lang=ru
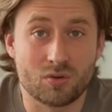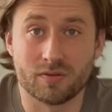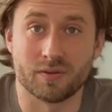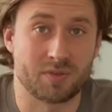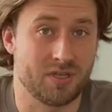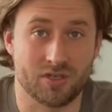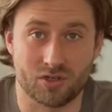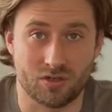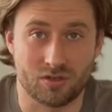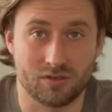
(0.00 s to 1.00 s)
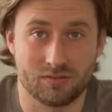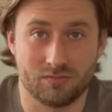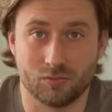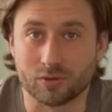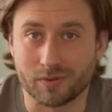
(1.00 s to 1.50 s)
роллы вообще не жалко.
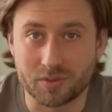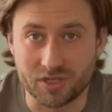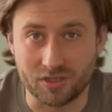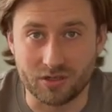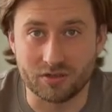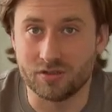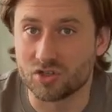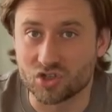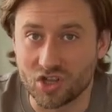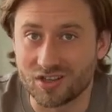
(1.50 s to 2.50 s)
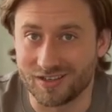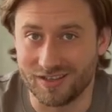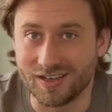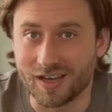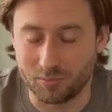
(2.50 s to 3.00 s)
Вот вообще не, не жалко
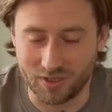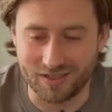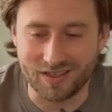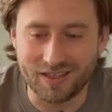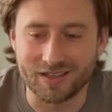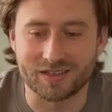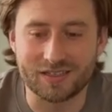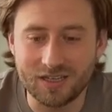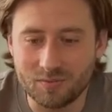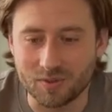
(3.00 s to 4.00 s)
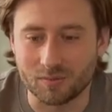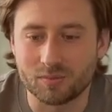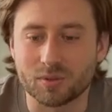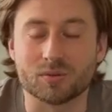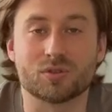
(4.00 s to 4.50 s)
ни капельки. Хер с ними,
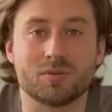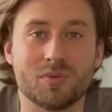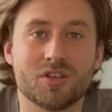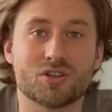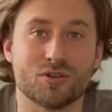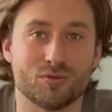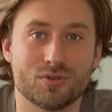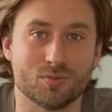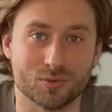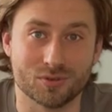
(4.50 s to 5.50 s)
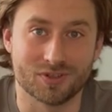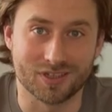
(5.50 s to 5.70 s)
потому что меньше люди будут